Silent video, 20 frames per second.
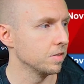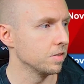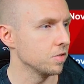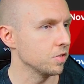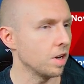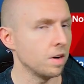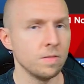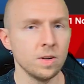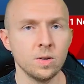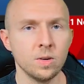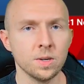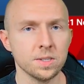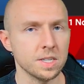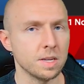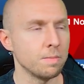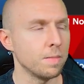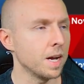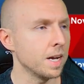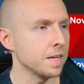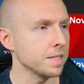Schauen wir kurz
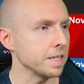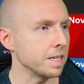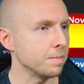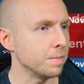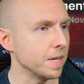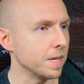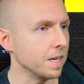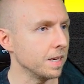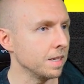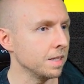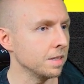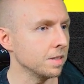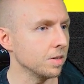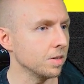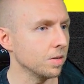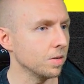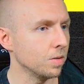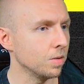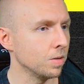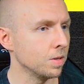gemeinsam in
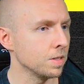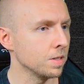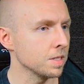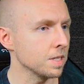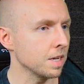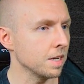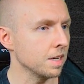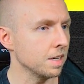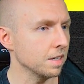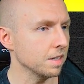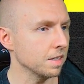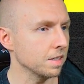unser